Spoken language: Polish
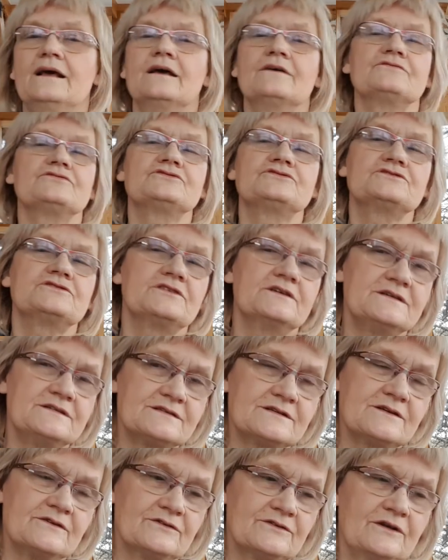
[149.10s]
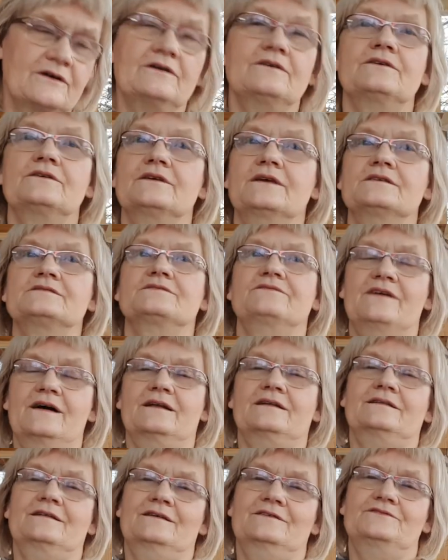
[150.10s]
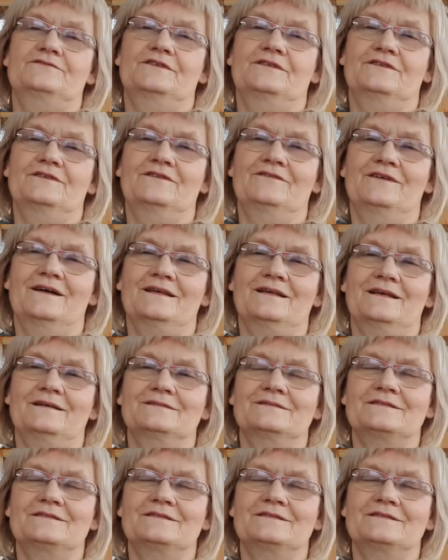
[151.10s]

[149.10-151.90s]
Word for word: Wszystko to jest warte świętowania.